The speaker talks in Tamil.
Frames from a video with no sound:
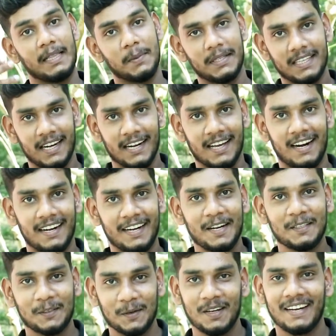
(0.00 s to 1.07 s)
இதை பற்றிலாம் நான்
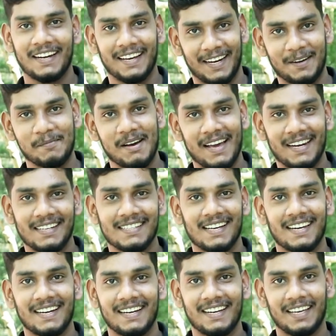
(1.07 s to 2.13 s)
ஆல்ரெடி சொல்லியிருக்கேன் எனக்கு மேரேஜ்
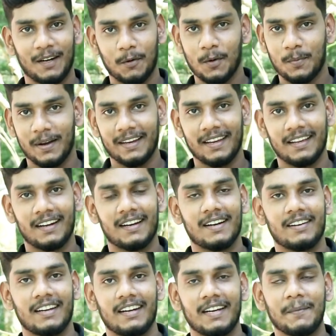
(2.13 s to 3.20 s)
ஆயிருக்கு எனக்கு ஒரு பையன்
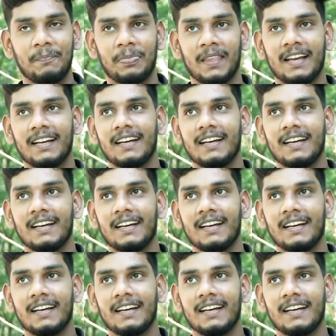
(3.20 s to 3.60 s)
இருக்கான் அப்படின்னு